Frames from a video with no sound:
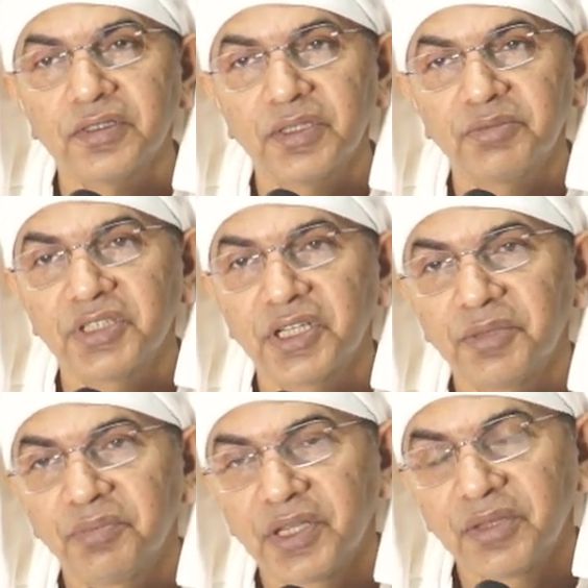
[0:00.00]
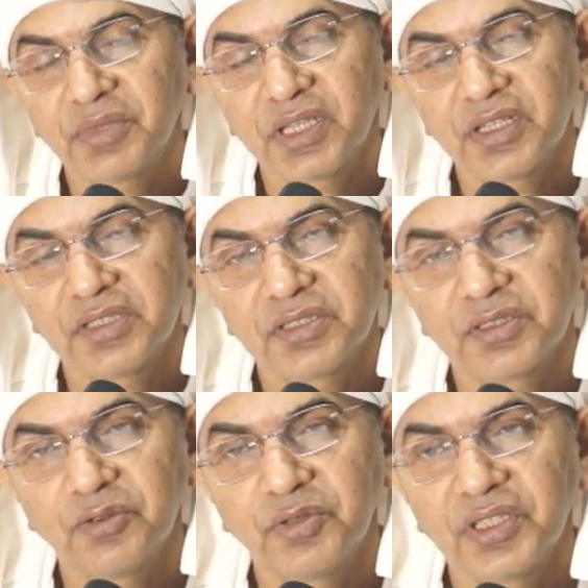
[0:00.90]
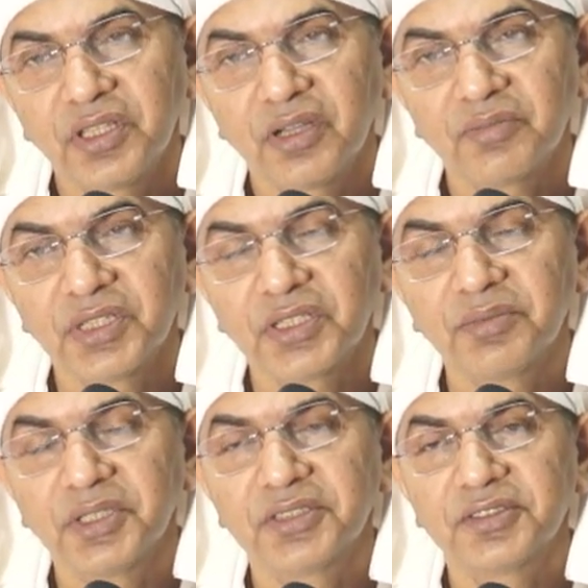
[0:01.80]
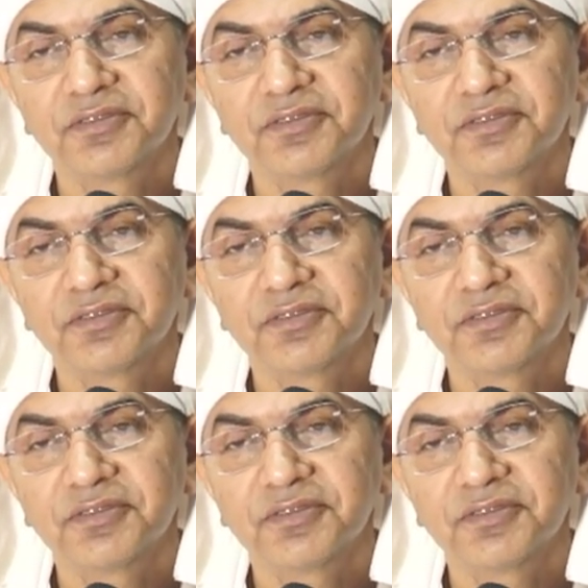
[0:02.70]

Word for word: जब चढ़े प्रेम के रस हुए धाम धनी बस